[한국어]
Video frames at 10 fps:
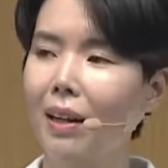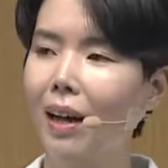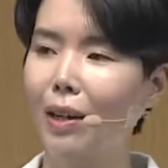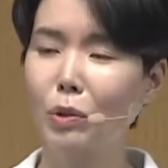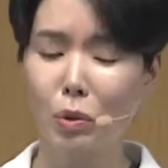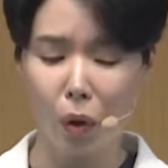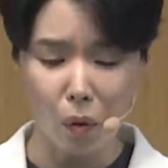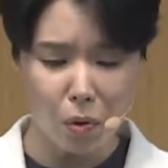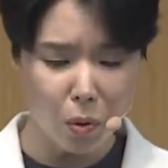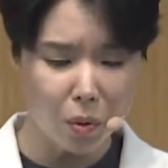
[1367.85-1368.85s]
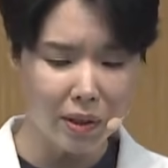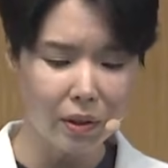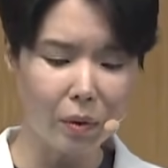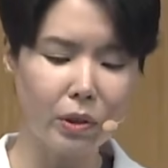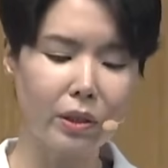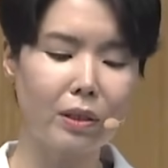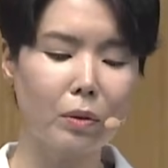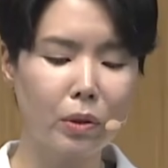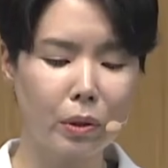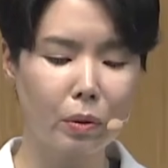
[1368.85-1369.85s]
아주 견고한
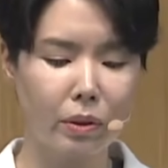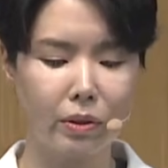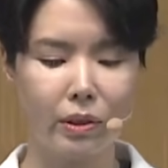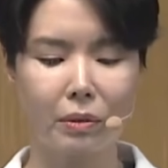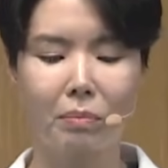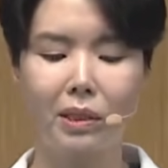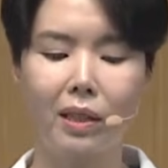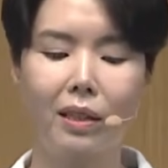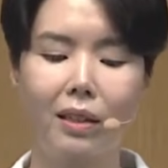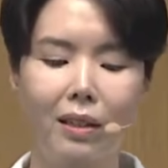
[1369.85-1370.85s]
것이라고 기록되어 있습니다.